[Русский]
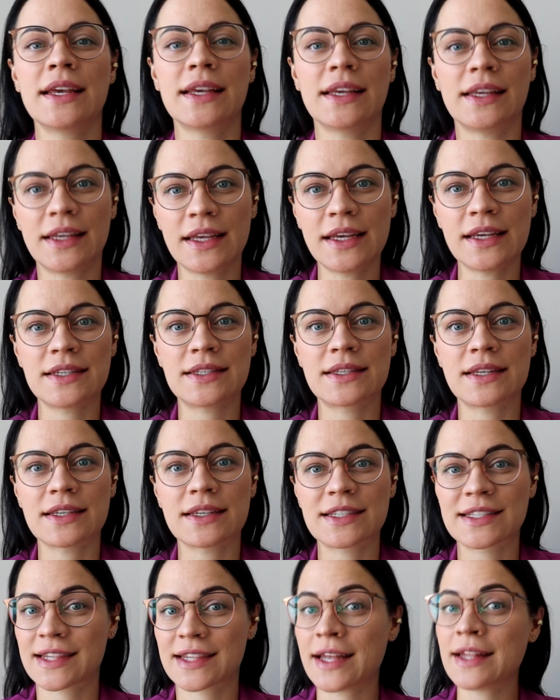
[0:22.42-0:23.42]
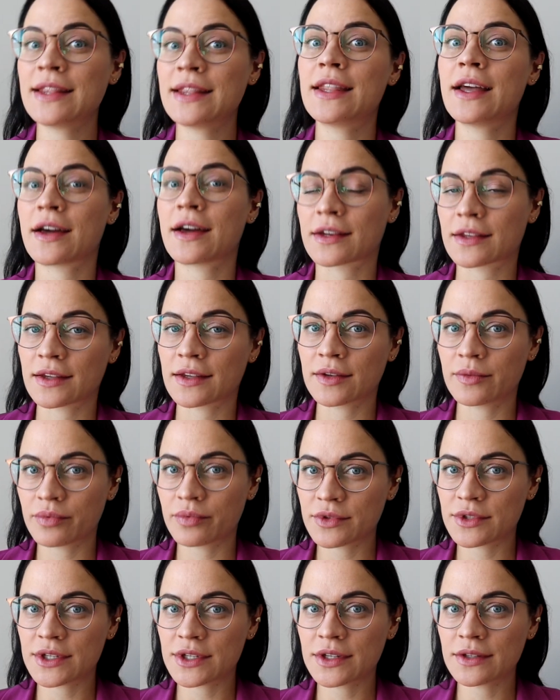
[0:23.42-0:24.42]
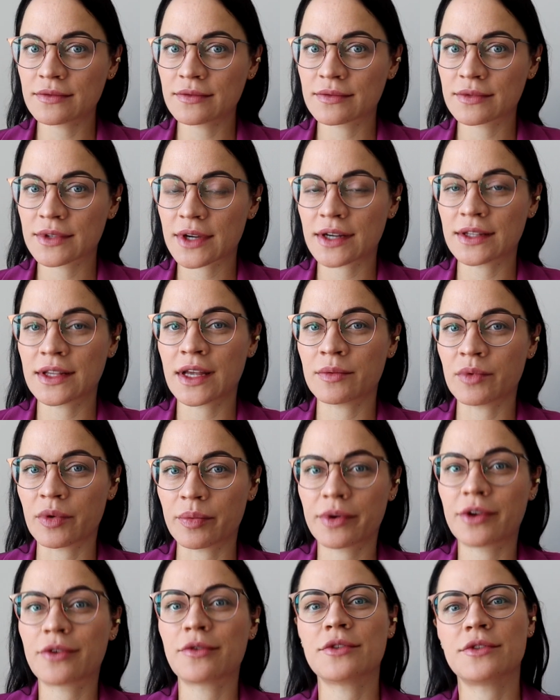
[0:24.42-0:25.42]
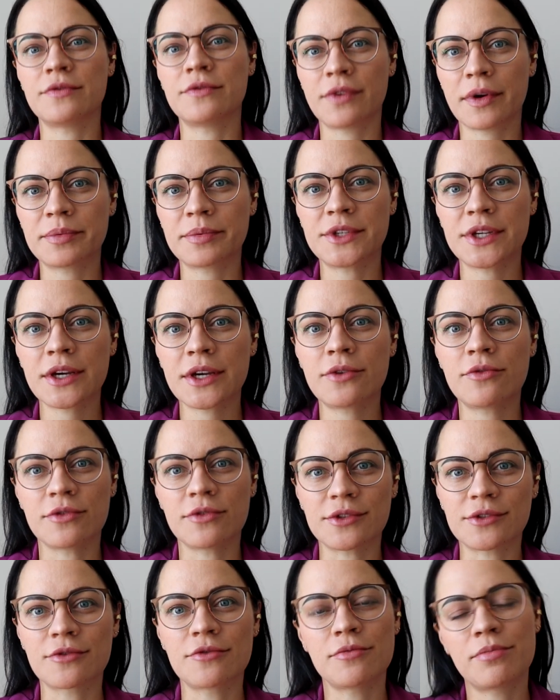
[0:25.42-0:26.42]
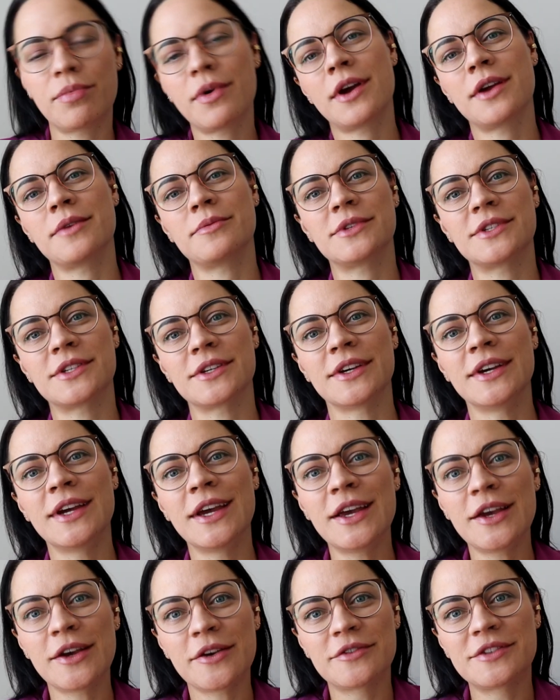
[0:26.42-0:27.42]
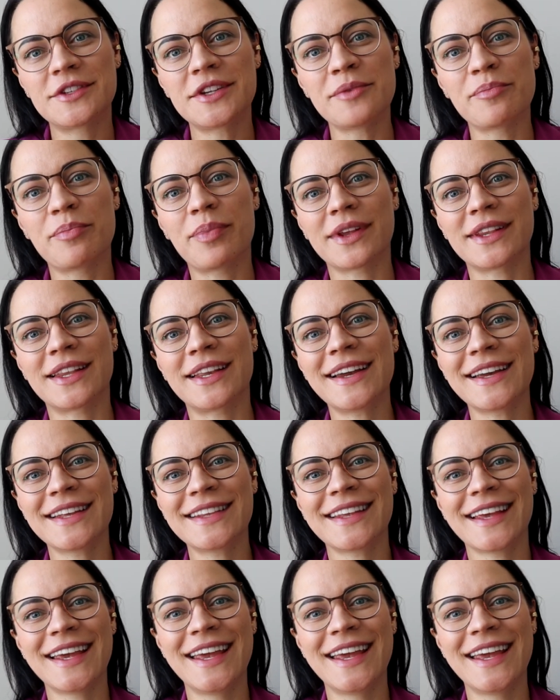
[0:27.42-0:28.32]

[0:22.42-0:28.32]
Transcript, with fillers: Есть стандартные пути, когда мы приходим в аптеку и закупаемся всем подряд